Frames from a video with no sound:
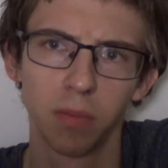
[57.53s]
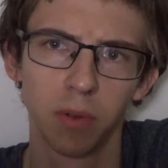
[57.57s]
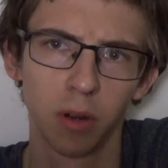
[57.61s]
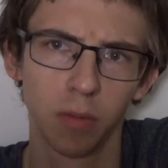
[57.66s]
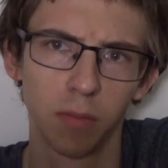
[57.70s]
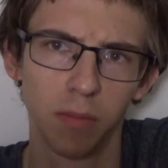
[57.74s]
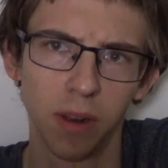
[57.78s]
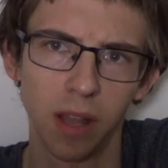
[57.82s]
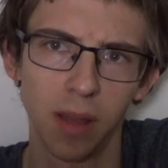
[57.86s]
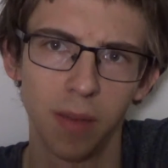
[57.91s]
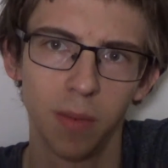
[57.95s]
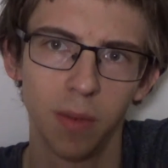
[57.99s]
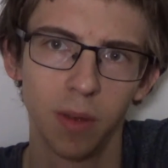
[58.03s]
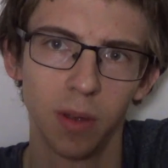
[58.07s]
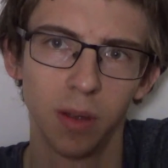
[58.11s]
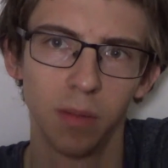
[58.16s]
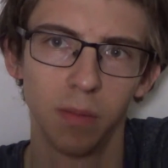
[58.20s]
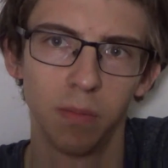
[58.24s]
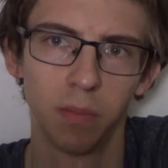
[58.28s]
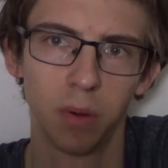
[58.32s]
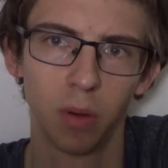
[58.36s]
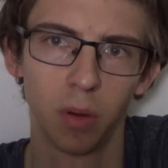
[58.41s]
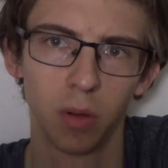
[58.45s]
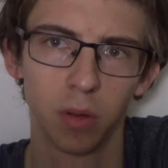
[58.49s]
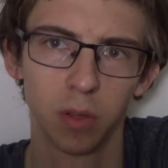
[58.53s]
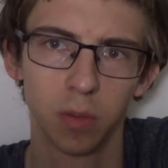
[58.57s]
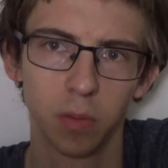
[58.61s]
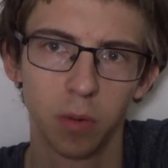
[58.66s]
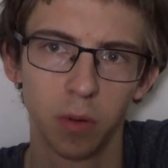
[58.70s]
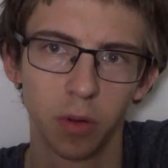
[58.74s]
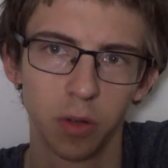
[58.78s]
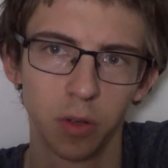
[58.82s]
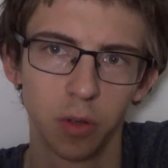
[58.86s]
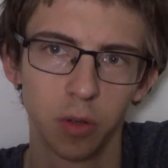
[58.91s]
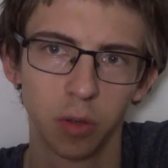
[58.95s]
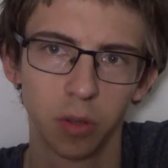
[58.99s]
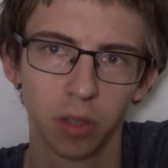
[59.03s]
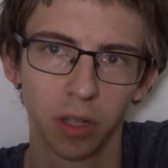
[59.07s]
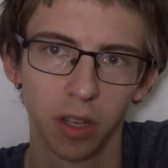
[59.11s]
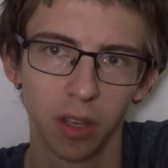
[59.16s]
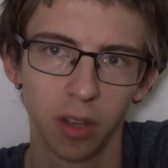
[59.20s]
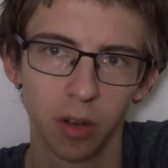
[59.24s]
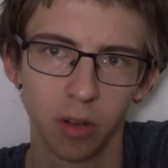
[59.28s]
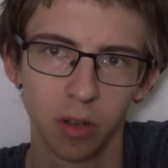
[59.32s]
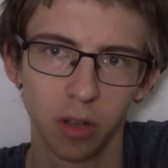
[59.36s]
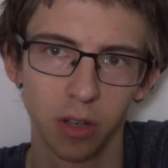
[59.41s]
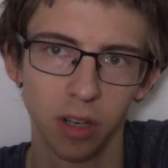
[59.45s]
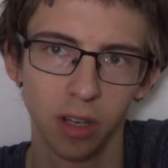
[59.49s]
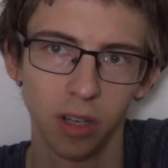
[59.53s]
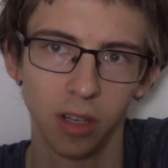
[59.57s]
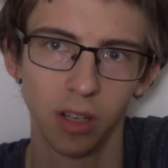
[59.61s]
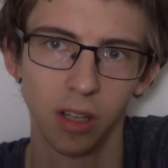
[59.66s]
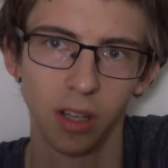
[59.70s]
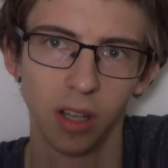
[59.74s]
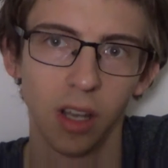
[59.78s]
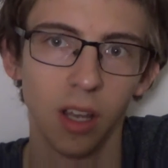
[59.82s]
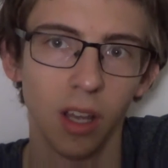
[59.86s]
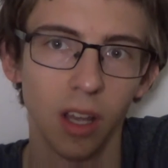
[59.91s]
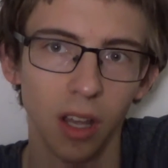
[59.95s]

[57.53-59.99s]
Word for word: problemy po spożyciu takiej rośliny.